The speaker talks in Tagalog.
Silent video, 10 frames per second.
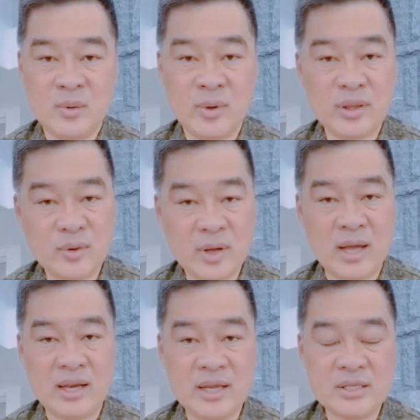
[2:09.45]
Went to
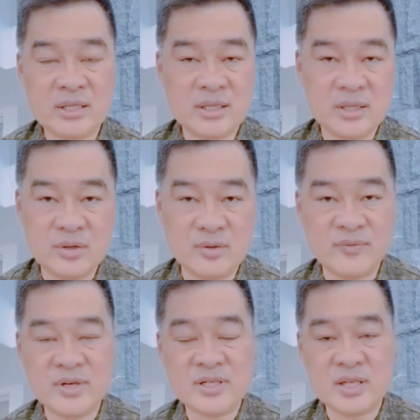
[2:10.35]
college in the
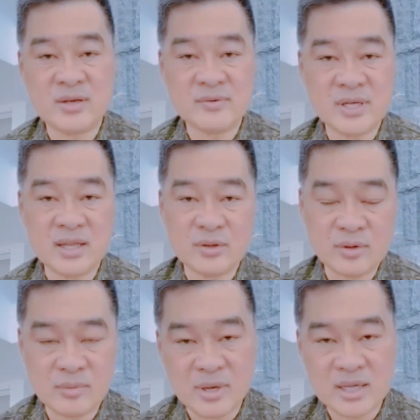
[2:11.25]
University of Santo
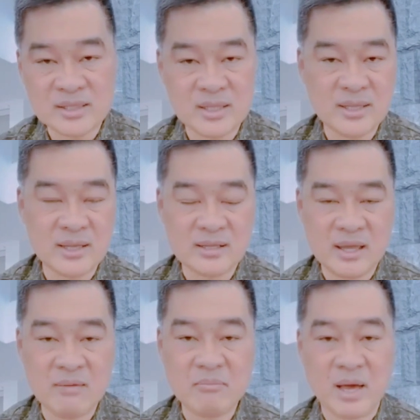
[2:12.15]
Tomas and then
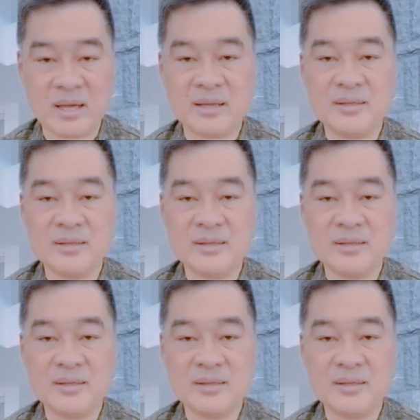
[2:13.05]
came back